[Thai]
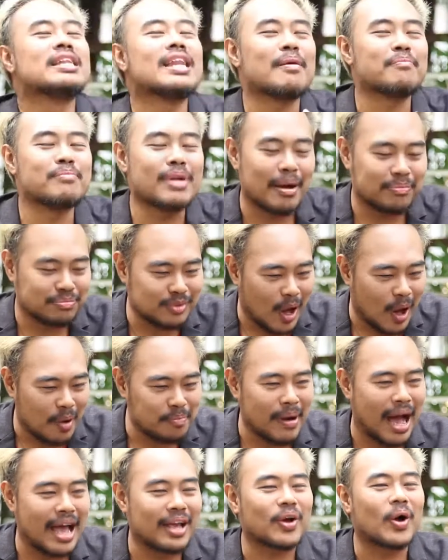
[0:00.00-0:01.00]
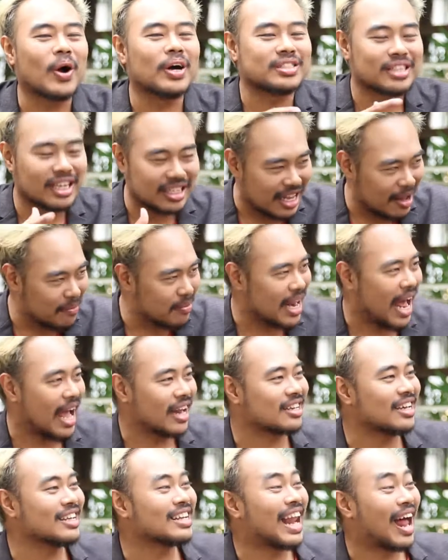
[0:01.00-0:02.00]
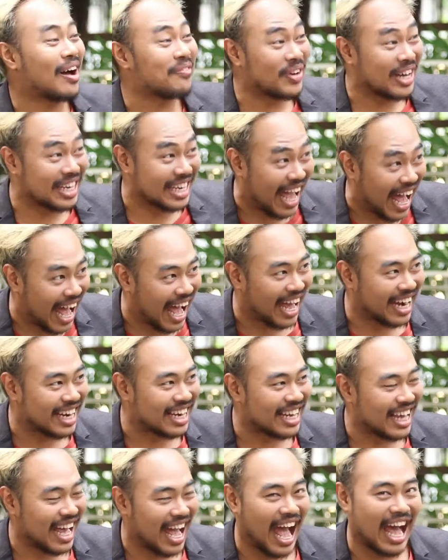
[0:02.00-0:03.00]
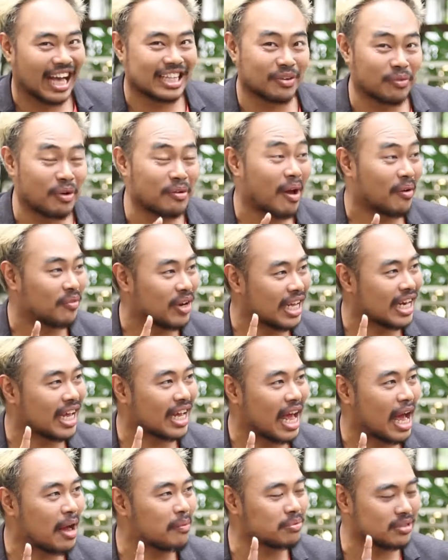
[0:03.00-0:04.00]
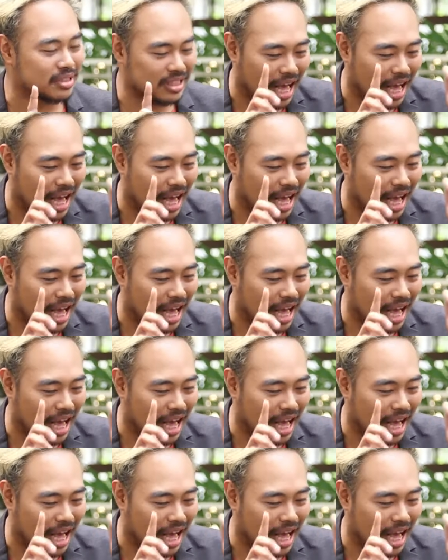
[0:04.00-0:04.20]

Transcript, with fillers: ลำดับต่อไปขอเชิญท่านประธานขึ้นกล่าวเปิดงานอ่าจะเป็นแบบนี้นะครับ